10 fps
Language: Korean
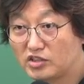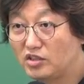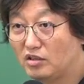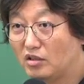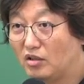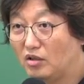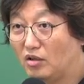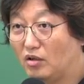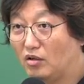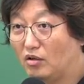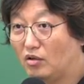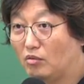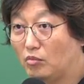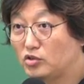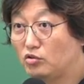맞아요?
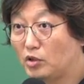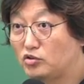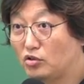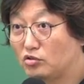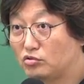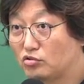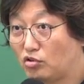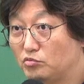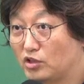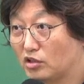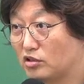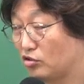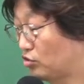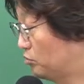맞아요. 맞잖아요. 그죠? 점유자가. 자,